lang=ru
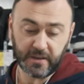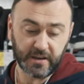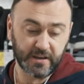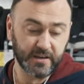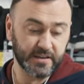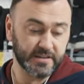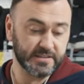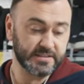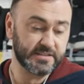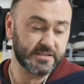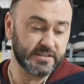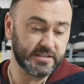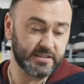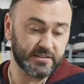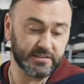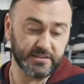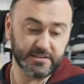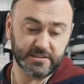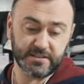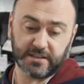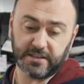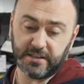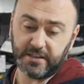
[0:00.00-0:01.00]
э,
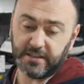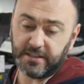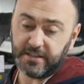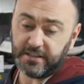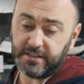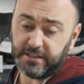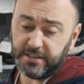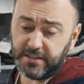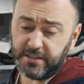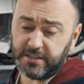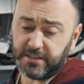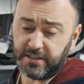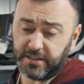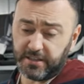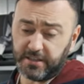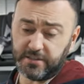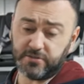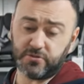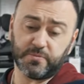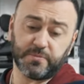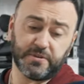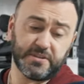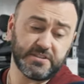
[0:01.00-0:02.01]
сделать. И
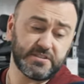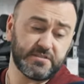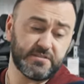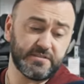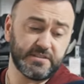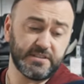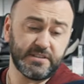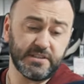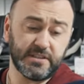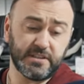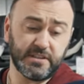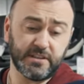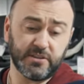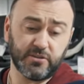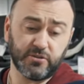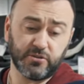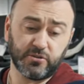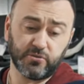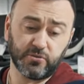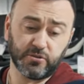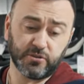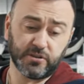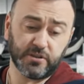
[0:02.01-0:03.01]
гарантию производитель
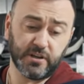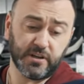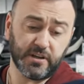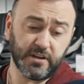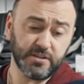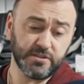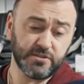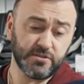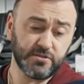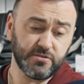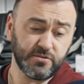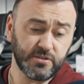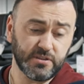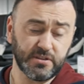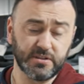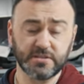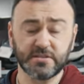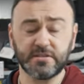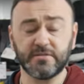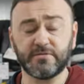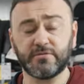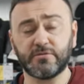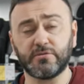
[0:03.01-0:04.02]
дает год гарантию.
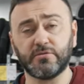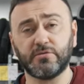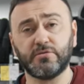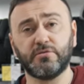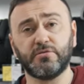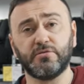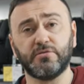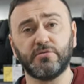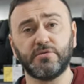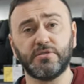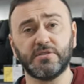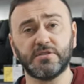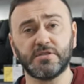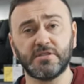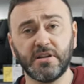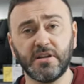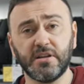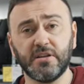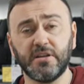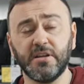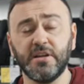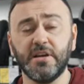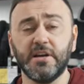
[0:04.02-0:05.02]
Если вдруг кто не
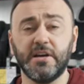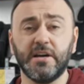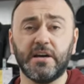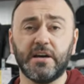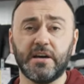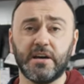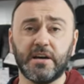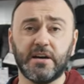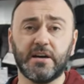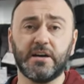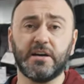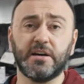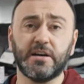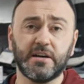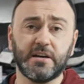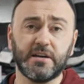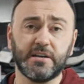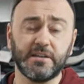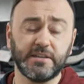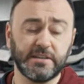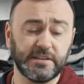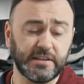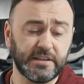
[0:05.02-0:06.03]
знал,
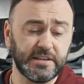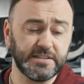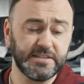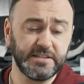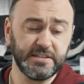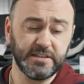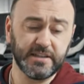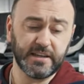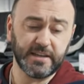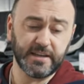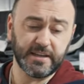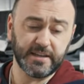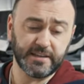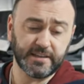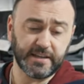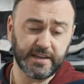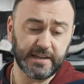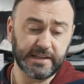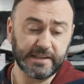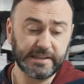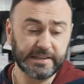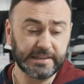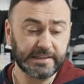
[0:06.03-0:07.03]
э, Инглизина
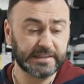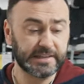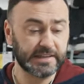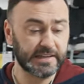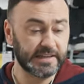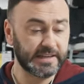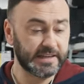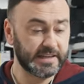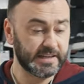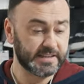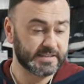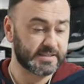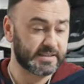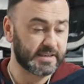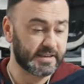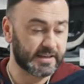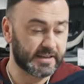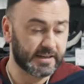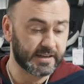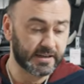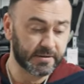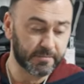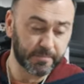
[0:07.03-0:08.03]
это
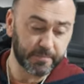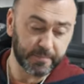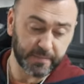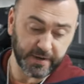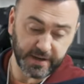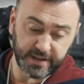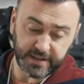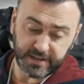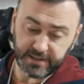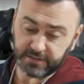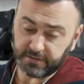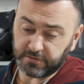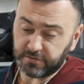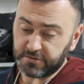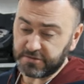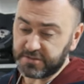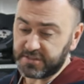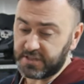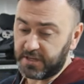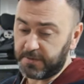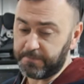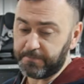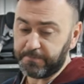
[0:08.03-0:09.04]
итальянская компания,
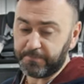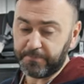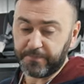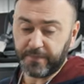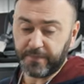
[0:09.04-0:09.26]
друзья.